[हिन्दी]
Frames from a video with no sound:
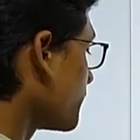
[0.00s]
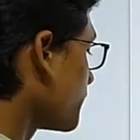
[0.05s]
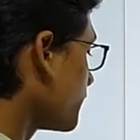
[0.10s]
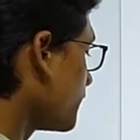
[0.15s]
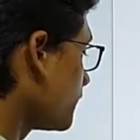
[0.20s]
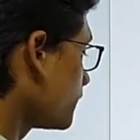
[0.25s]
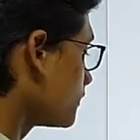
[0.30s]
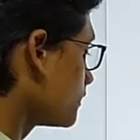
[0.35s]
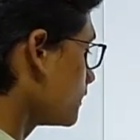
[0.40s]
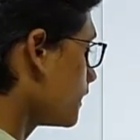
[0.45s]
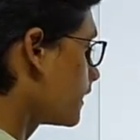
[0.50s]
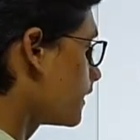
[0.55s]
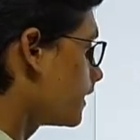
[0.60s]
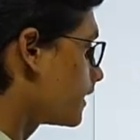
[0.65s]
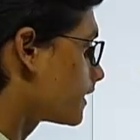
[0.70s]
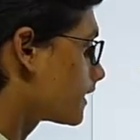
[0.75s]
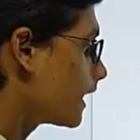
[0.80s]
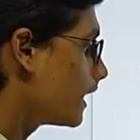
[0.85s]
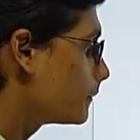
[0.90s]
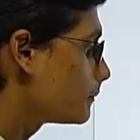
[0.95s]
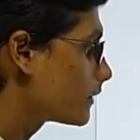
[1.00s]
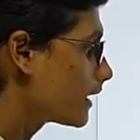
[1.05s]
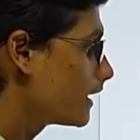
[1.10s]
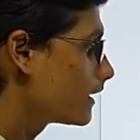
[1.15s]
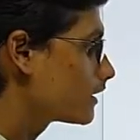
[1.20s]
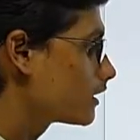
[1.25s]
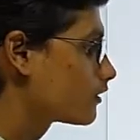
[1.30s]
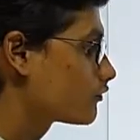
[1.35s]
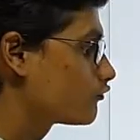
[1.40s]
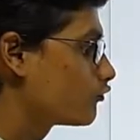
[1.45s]
हैं टी यानी टाइप
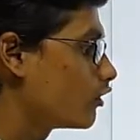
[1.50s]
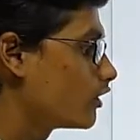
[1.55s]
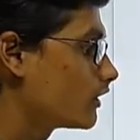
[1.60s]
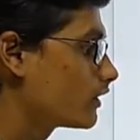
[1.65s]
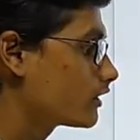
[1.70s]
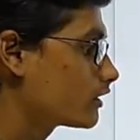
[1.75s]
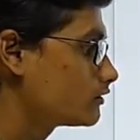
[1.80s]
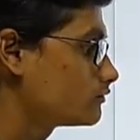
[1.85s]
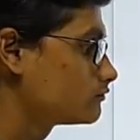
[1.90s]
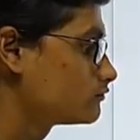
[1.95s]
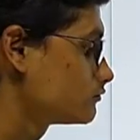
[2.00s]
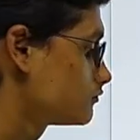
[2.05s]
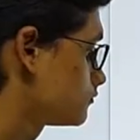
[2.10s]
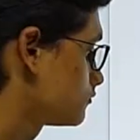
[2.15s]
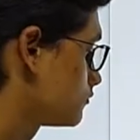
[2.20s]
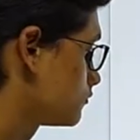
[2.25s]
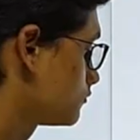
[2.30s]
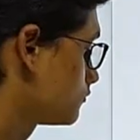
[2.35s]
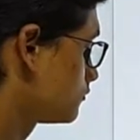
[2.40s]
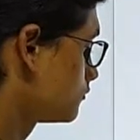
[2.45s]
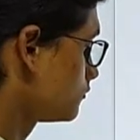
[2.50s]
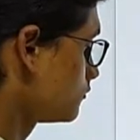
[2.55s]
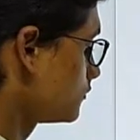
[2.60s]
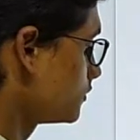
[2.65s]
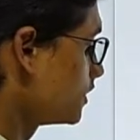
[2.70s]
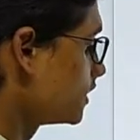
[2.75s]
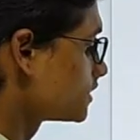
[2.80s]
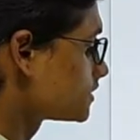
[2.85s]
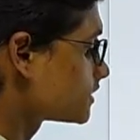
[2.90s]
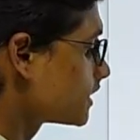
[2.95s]
राइटर फॉन्ट
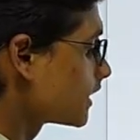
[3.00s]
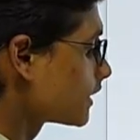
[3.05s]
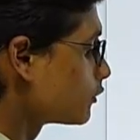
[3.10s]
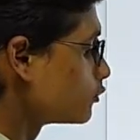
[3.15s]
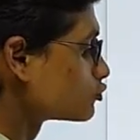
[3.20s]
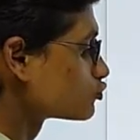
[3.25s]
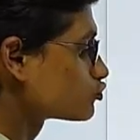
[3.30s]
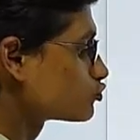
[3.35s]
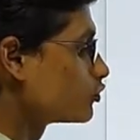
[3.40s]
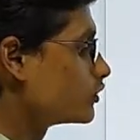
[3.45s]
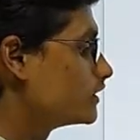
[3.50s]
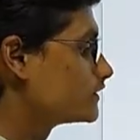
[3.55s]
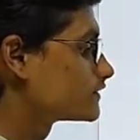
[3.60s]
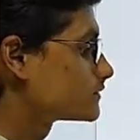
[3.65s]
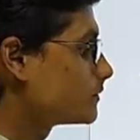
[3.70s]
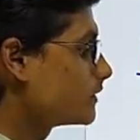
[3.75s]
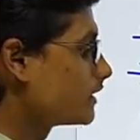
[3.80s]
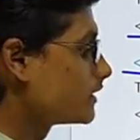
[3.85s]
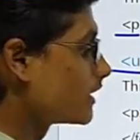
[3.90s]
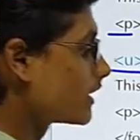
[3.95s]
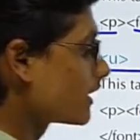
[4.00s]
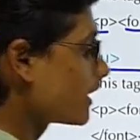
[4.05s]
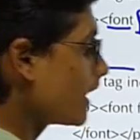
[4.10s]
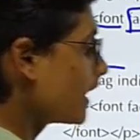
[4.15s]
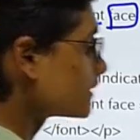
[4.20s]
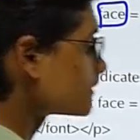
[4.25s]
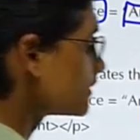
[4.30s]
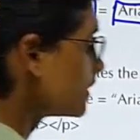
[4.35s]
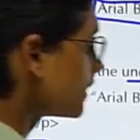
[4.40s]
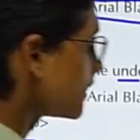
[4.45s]
This tag used to display the
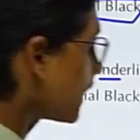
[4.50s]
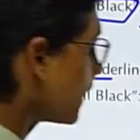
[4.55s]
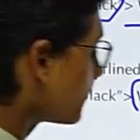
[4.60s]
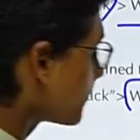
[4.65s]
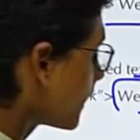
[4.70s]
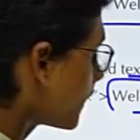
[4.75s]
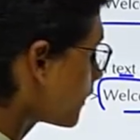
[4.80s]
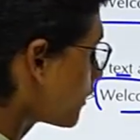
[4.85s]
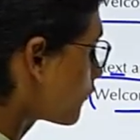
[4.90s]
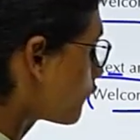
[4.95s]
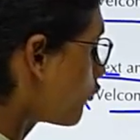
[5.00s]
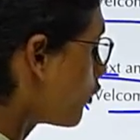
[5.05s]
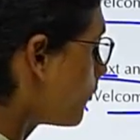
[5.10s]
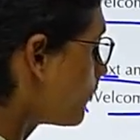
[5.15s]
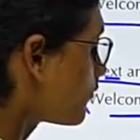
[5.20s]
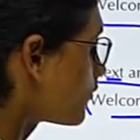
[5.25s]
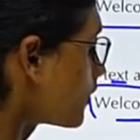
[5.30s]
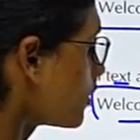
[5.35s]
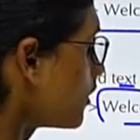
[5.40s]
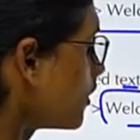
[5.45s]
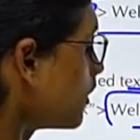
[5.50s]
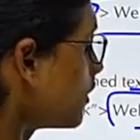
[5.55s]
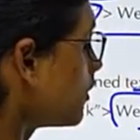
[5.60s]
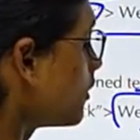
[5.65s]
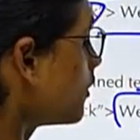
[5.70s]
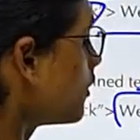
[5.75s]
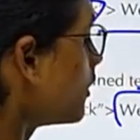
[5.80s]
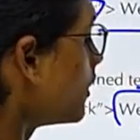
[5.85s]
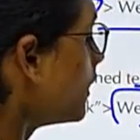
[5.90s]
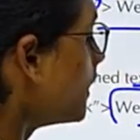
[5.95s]
text in typewriter form.
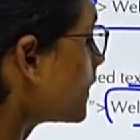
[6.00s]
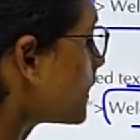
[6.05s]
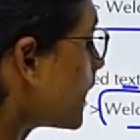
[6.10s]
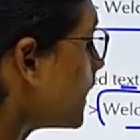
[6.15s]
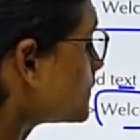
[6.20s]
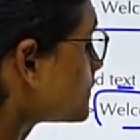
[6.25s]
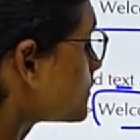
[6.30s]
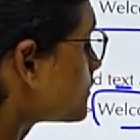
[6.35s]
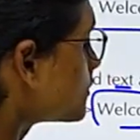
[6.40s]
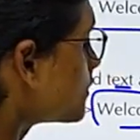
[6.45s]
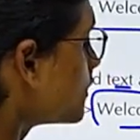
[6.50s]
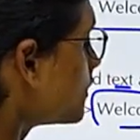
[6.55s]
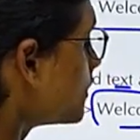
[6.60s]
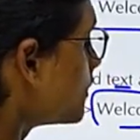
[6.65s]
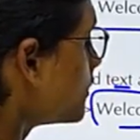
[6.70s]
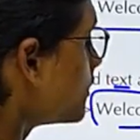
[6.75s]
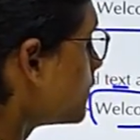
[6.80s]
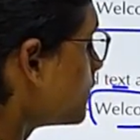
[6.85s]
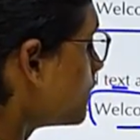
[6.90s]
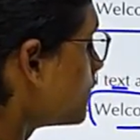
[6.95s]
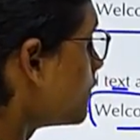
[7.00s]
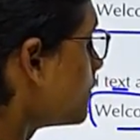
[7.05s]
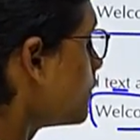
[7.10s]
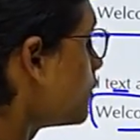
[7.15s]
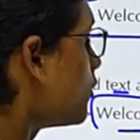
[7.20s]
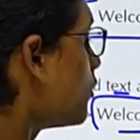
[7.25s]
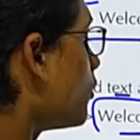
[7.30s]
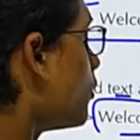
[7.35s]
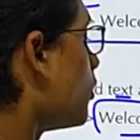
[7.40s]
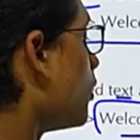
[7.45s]
It has
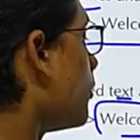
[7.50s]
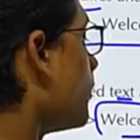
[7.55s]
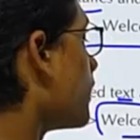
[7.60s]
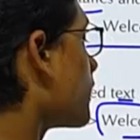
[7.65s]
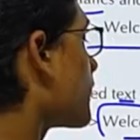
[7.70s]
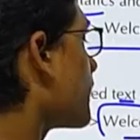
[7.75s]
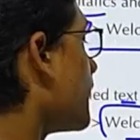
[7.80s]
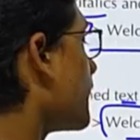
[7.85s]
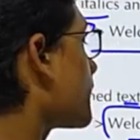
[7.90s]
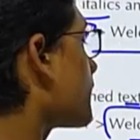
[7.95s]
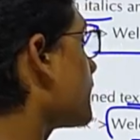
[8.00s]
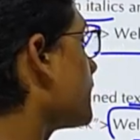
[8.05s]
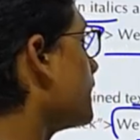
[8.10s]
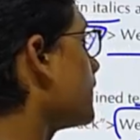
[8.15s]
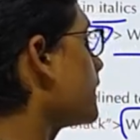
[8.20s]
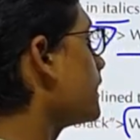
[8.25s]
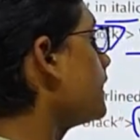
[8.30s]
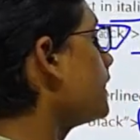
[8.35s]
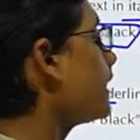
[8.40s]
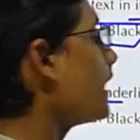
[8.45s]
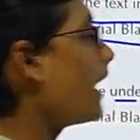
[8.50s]
tag TT